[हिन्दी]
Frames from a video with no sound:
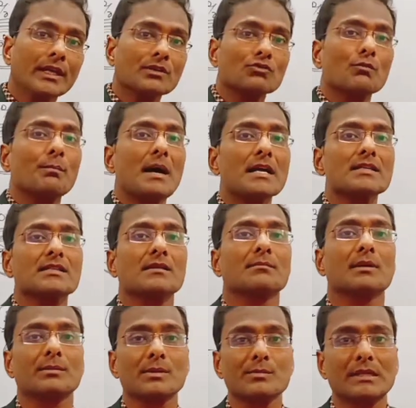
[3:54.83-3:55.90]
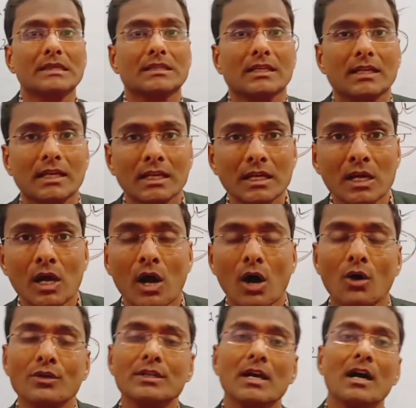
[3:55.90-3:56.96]
105 नंबर भी मिलते हैं
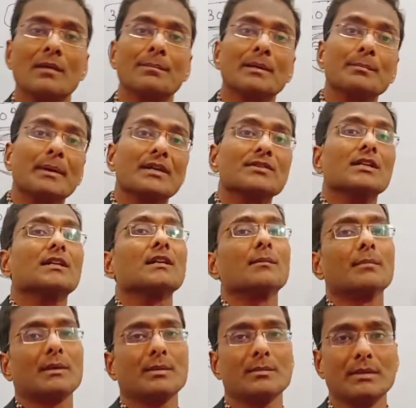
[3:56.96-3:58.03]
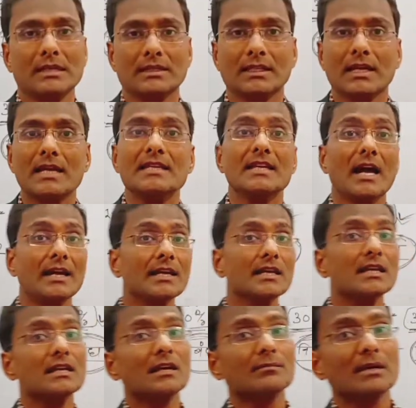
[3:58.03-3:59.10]
और यहां पर पैंसठ नंबर भी मिलते हैं यानी
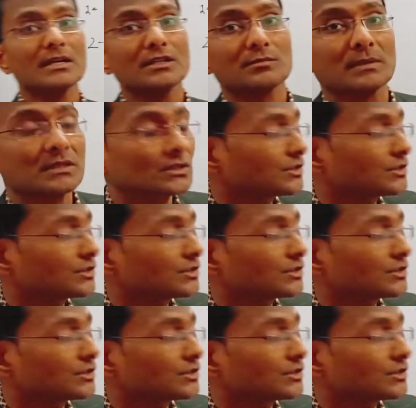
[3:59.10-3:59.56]
कि लगभग इसमें